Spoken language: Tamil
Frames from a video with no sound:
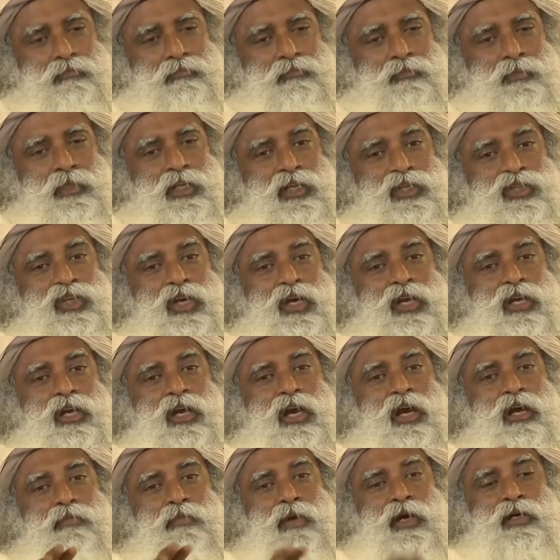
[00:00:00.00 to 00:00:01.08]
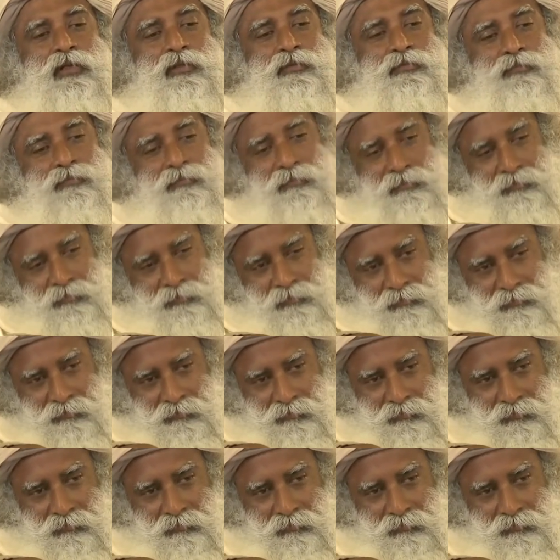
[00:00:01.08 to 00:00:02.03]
இது அவரோட கர்மான்னு சொல்வோம்